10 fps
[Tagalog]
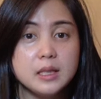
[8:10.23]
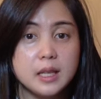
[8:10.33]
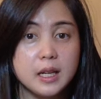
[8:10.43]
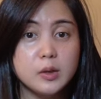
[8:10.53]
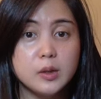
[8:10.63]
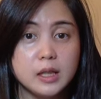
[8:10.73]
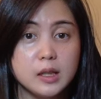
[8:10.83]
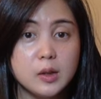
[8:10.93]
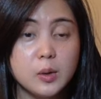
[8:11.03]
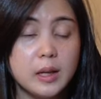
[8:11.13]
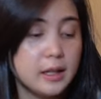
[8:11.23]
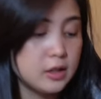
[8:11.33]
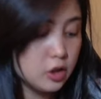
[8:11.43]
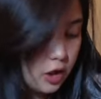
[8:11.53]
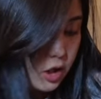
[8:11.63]
sa Uniqlo
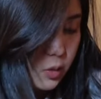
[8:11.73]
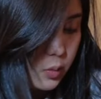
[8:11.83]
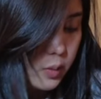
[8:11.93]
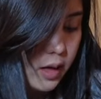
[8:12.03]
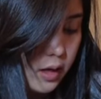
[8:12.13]
and GU